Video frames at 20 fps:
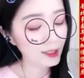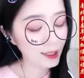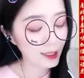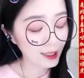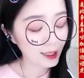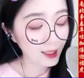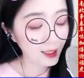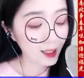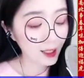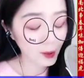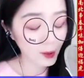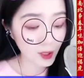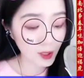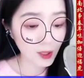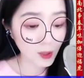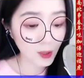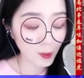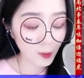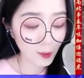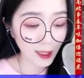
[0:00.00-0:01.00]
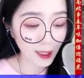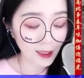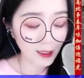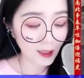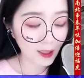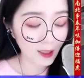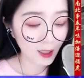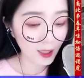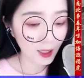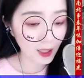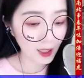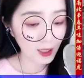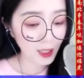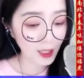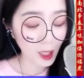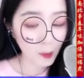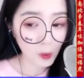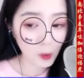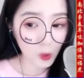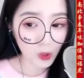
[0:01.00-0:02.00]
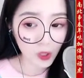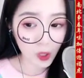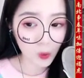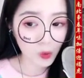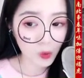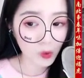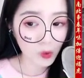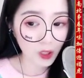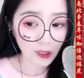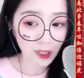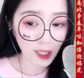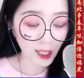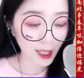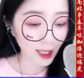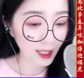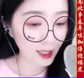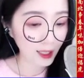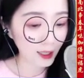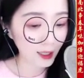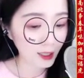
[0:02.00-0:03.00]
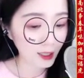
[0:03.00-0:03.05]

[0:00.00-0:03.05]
阳光洒进来，照在素锦上，